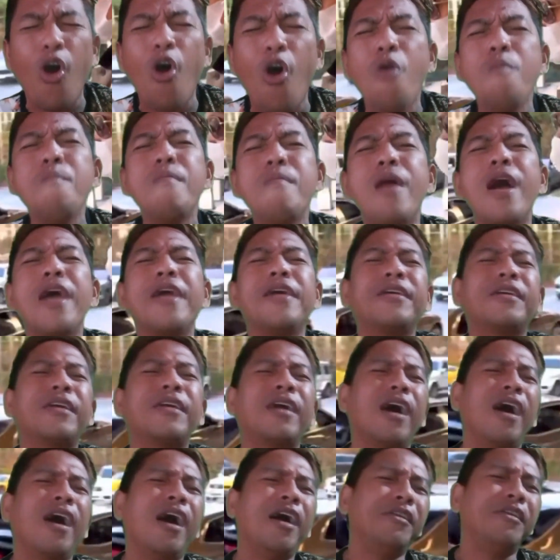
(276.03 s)
Oh my
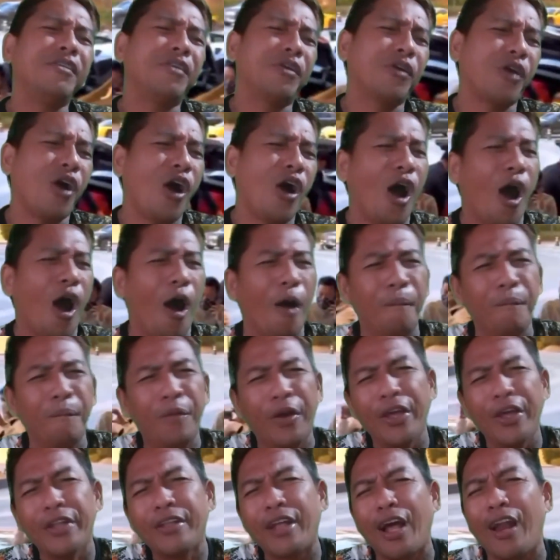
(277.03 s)
God,
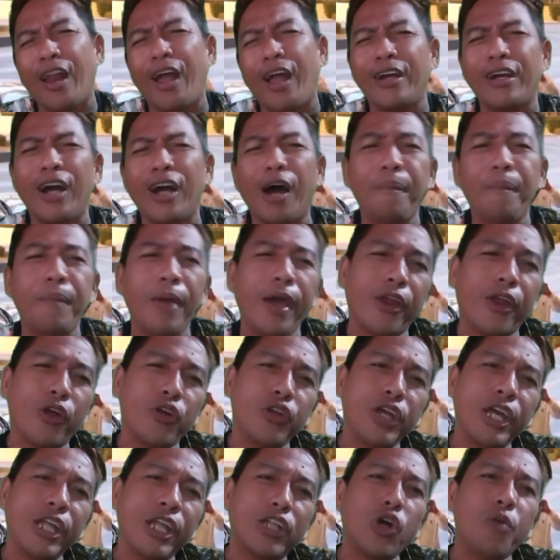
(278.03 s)
grabe talaga. Pero
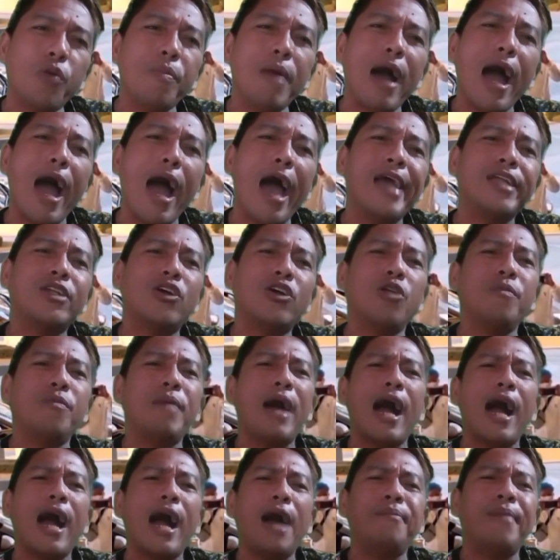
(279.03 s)
dito mga idol,
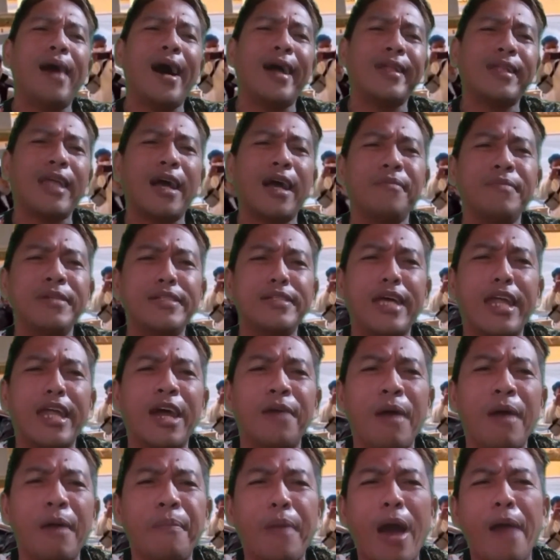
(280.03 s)
mga kabatang
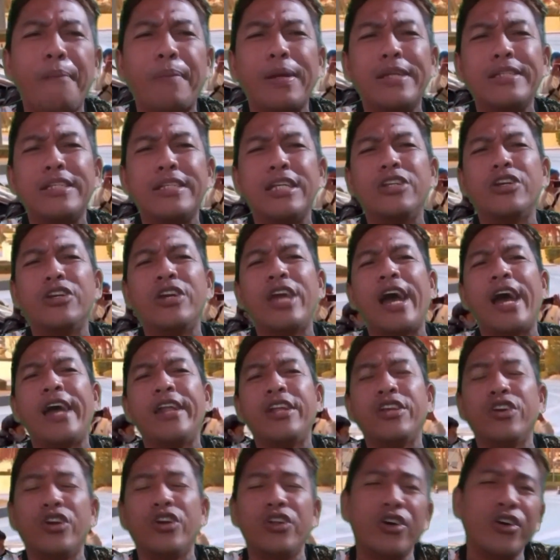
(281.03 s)
Mindanao, papapansin niyo yan,
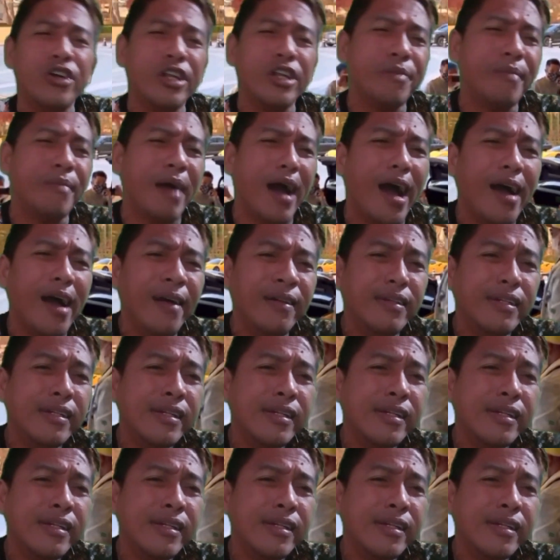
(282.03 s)
you know, di ba?